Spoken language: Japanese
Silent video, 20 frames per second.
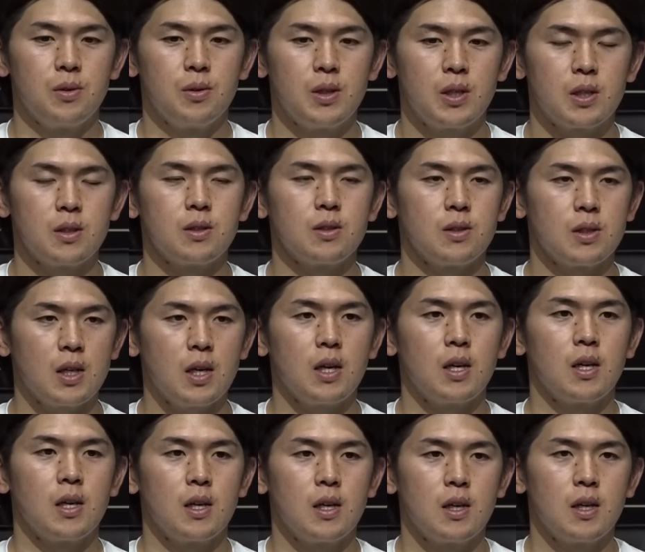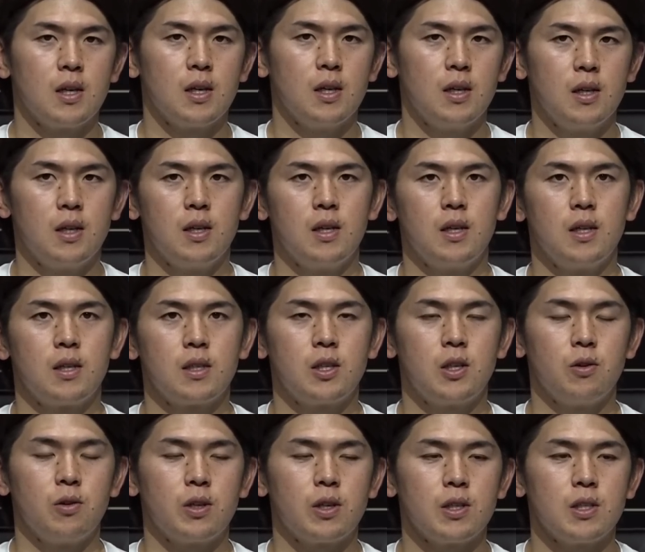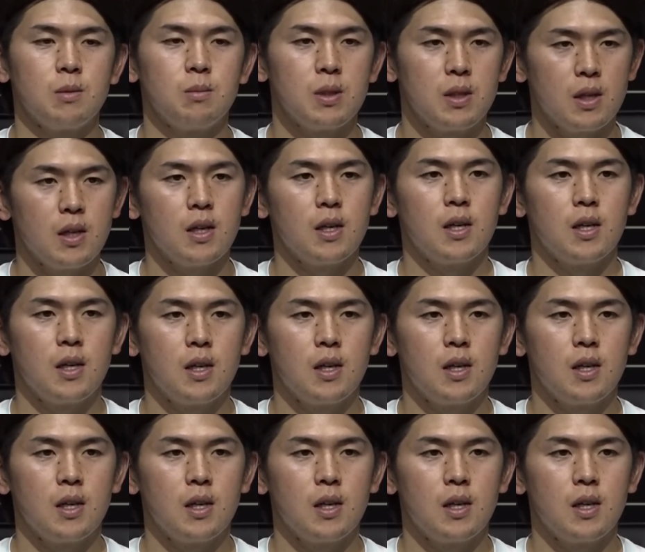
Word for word: 引き続き、えー、気を引き締めて